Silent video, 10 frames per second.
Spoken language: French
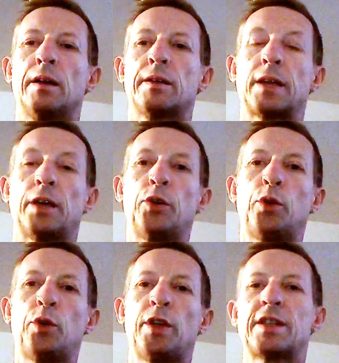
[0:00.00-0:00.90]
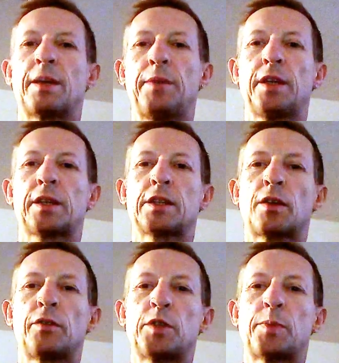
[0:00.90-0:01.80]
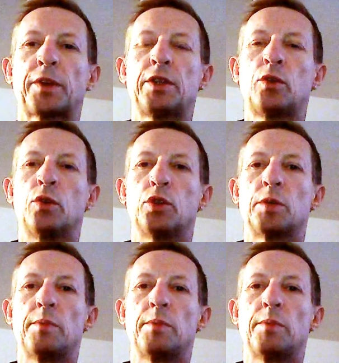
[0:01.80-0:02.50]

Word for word: Salut les amis, Christophe du Sporting Coach.